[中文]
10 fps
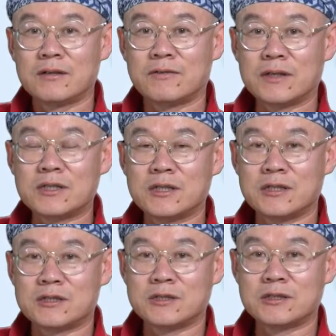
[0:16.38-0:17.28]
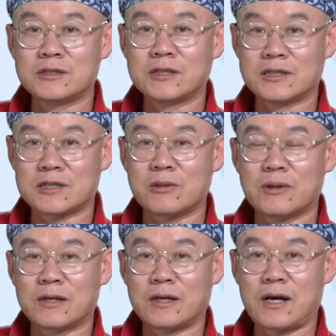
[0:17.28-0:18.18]
房车也行程也超
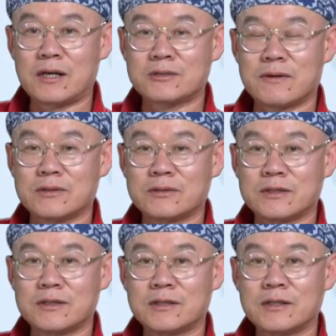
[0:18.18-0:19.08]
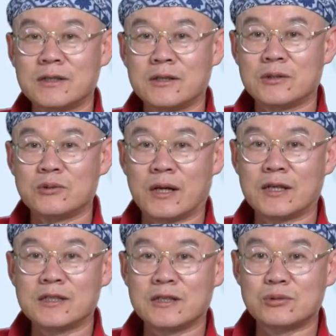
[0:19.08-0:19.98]
过了二十万公里，圆
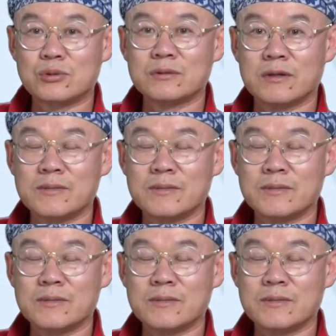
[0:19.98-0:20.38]
了一个中国